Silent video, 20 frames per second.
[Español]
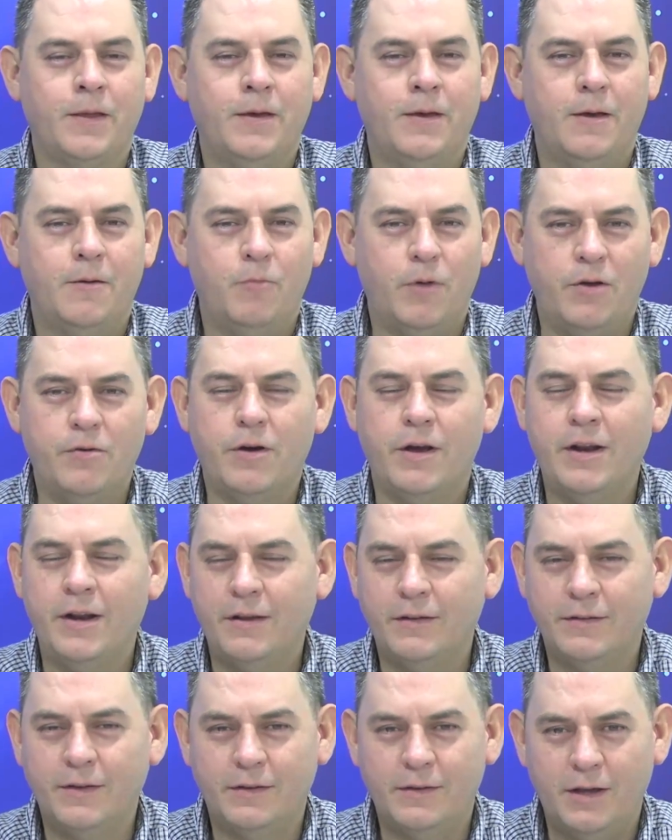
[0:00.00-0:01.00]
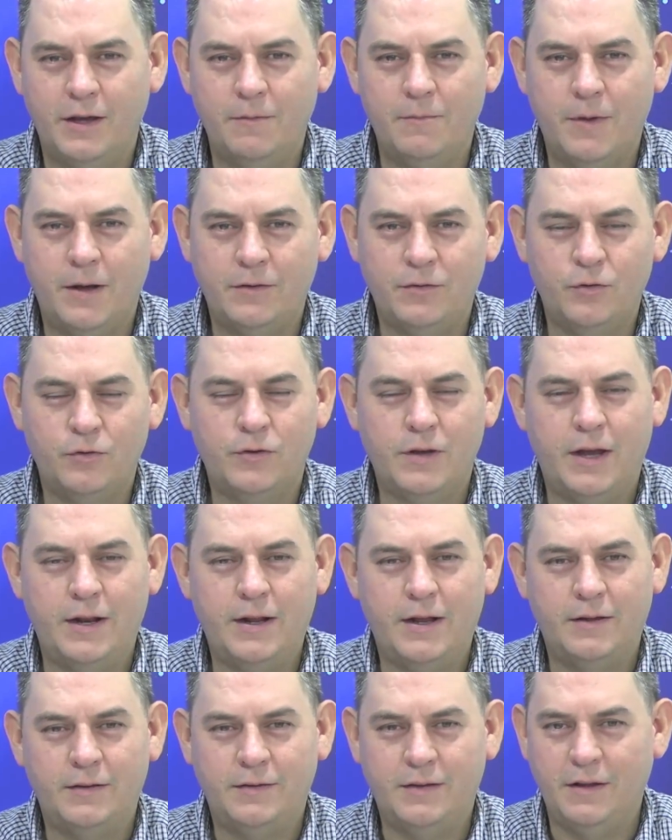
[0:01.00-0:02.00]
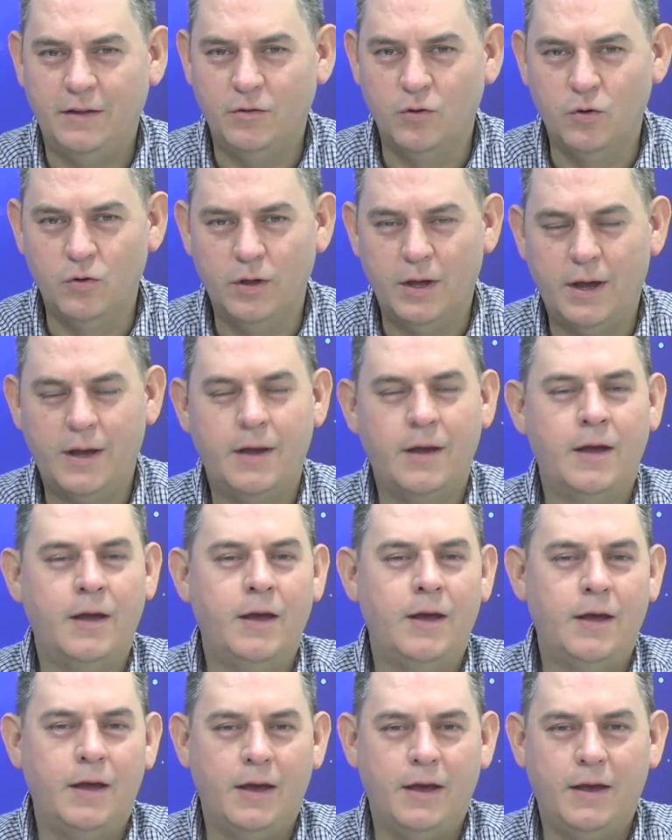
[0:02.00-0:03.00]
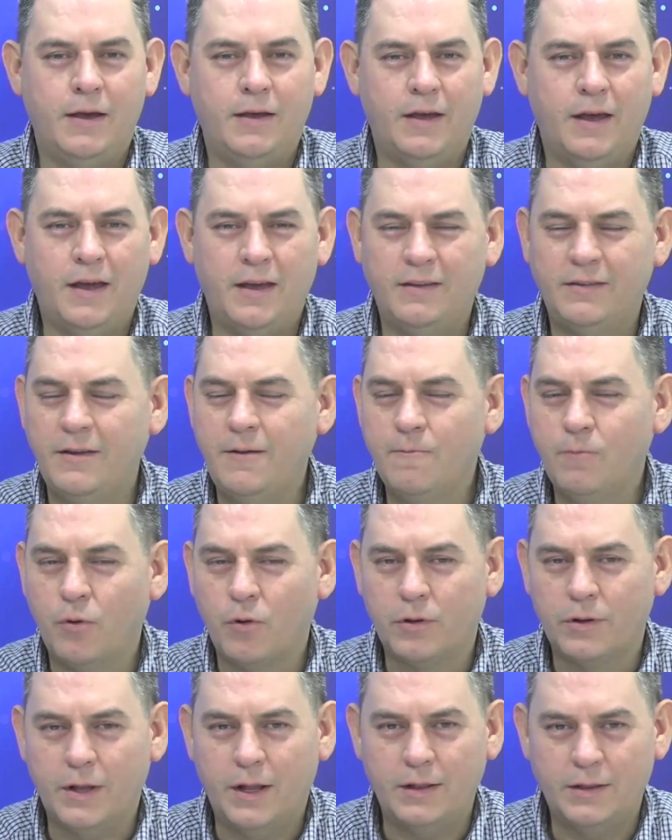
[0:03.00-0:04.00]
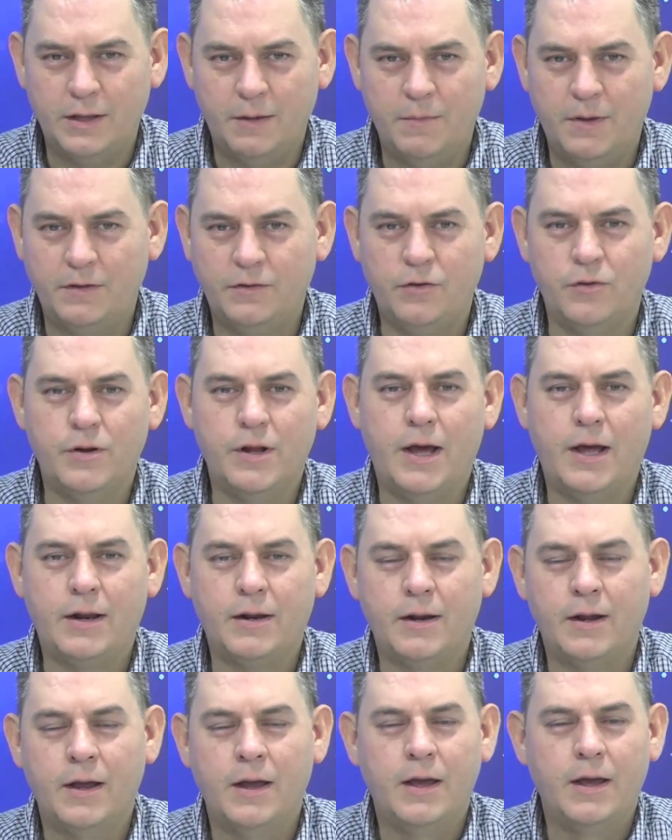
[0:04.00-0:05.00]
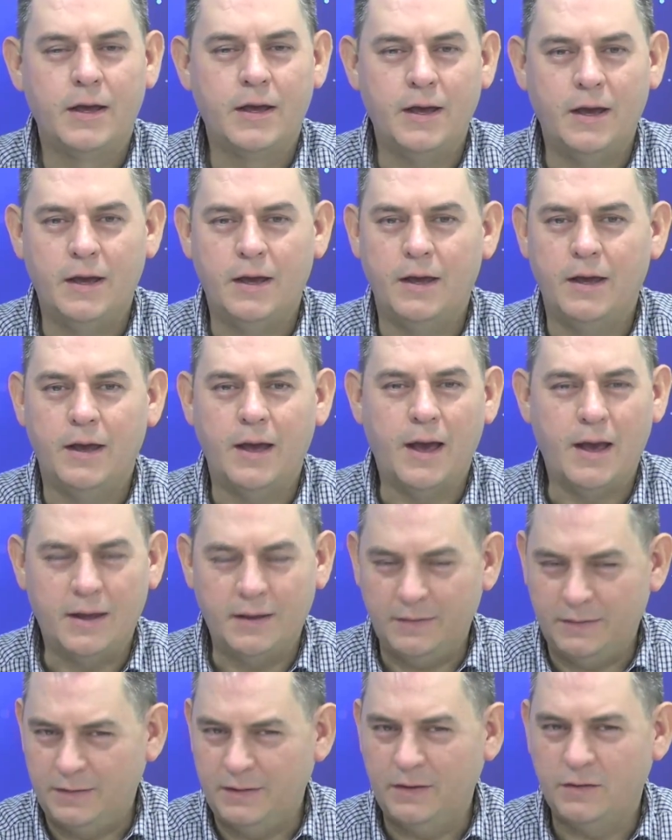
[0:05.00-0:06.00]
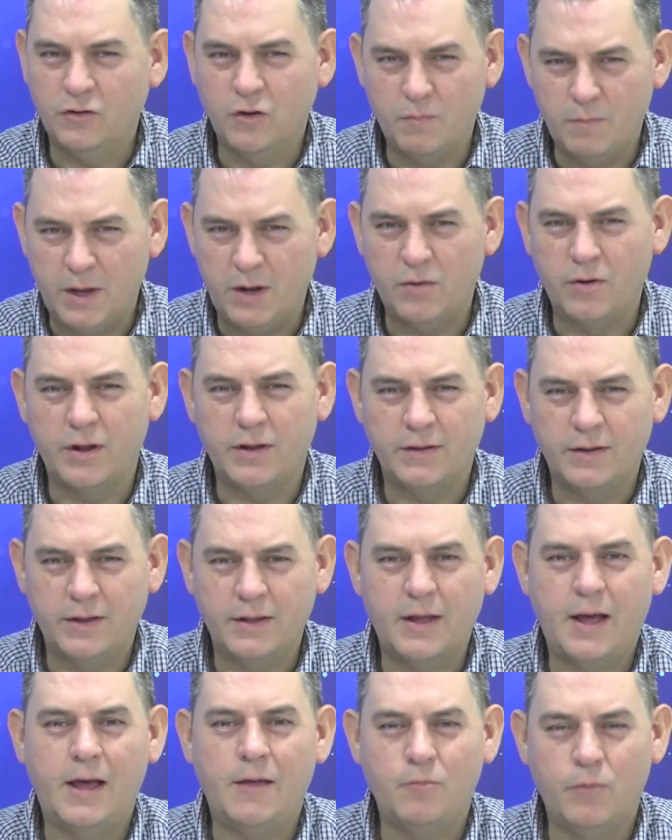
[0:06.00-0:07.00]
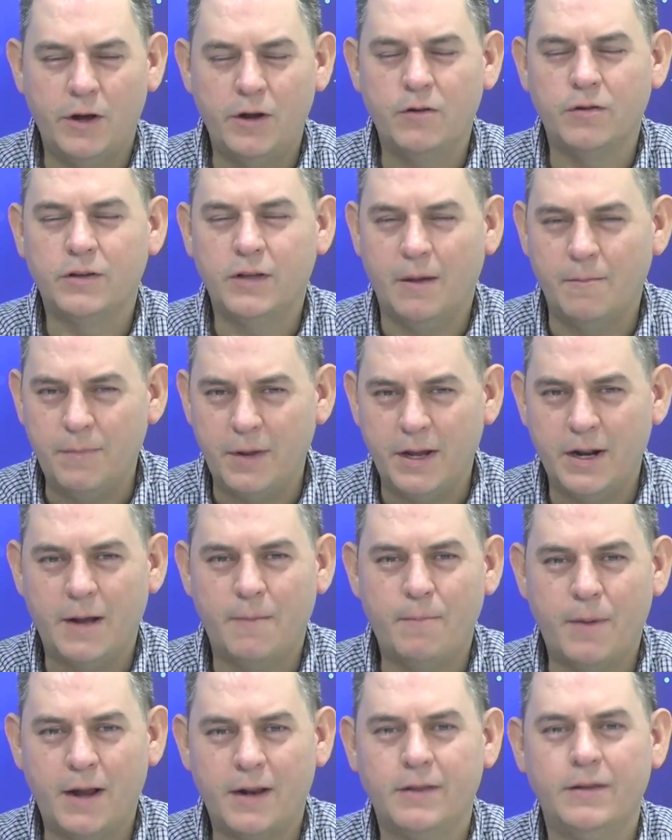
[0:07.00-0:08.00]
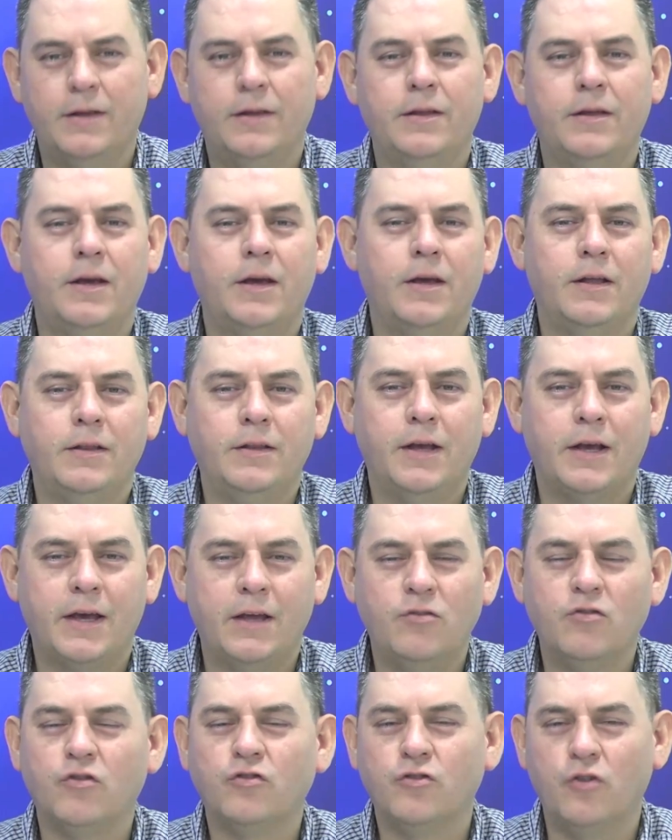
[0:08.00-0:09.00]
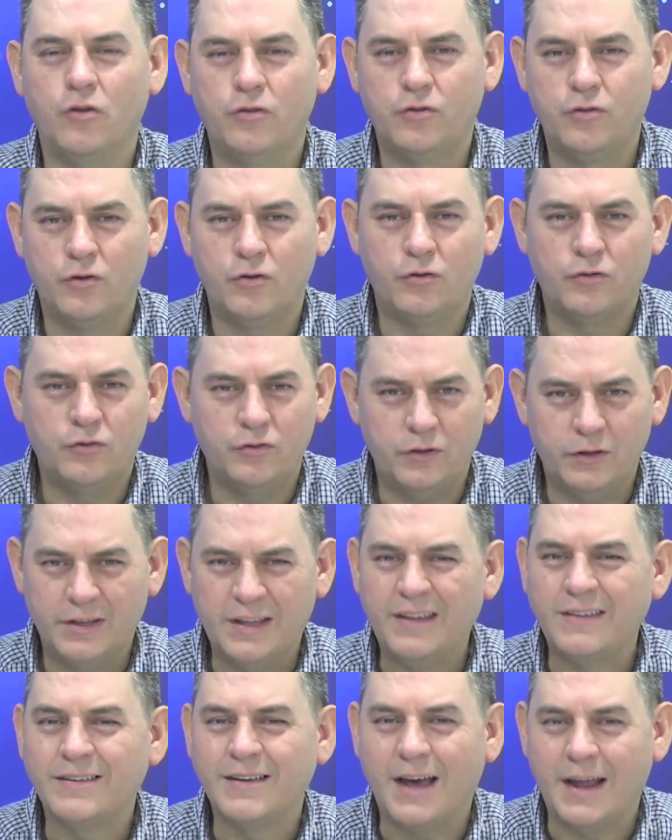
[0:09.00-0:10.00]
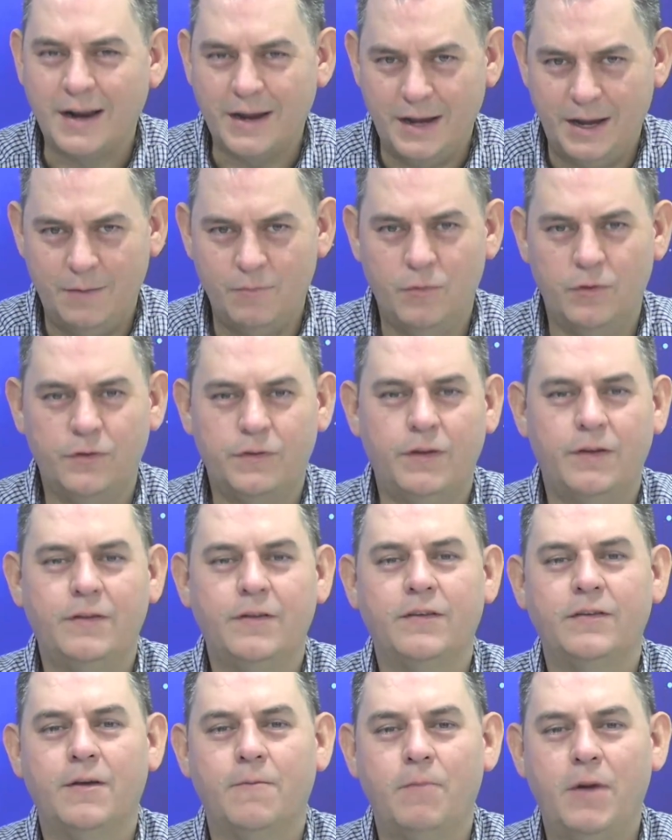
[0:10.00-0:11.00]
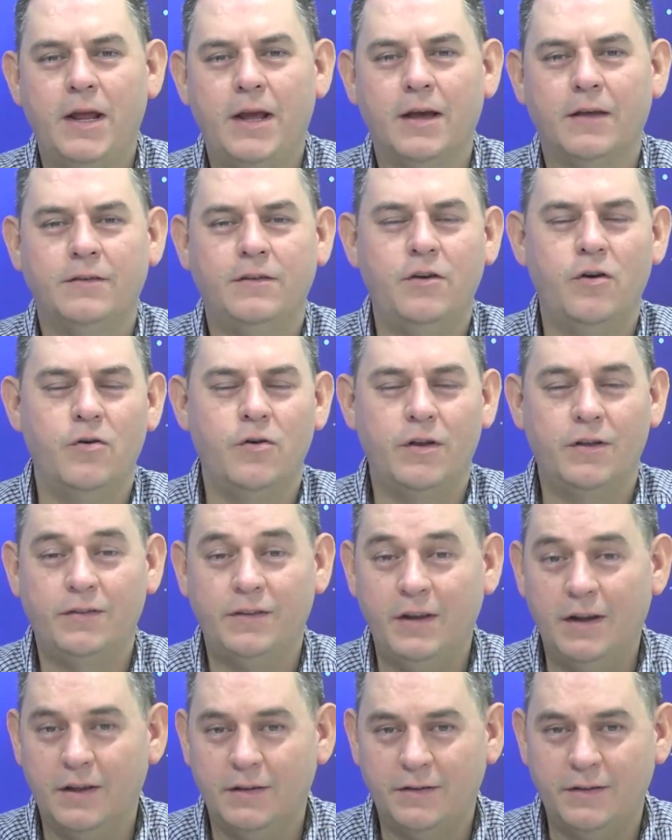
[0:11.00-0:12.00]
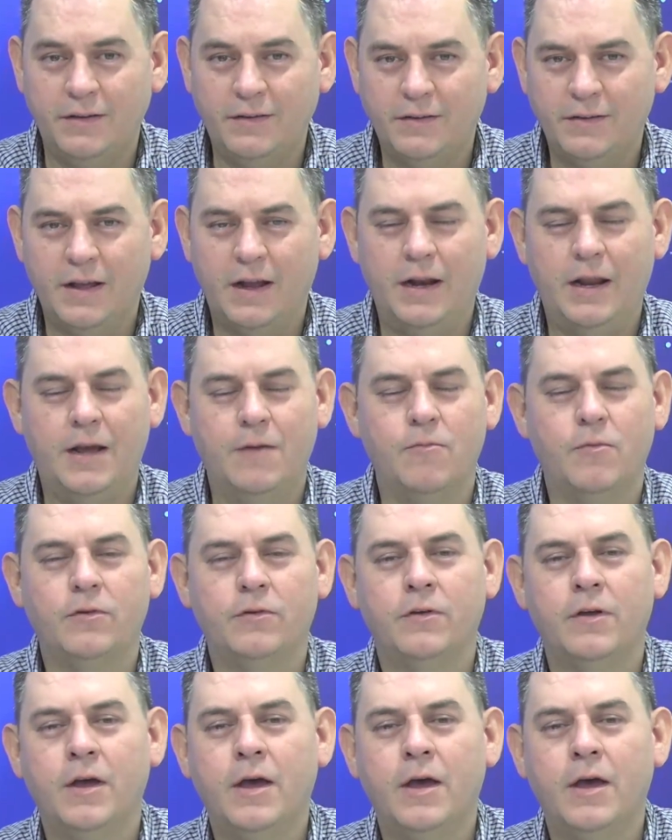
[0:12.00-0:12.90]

Bueno, en este tema, Susana, sin duda eh, es importante mencionar que si son menores de edad, bueno, también aparte de, de que nosotros descarguemos estas aplicaciones y las instalemos,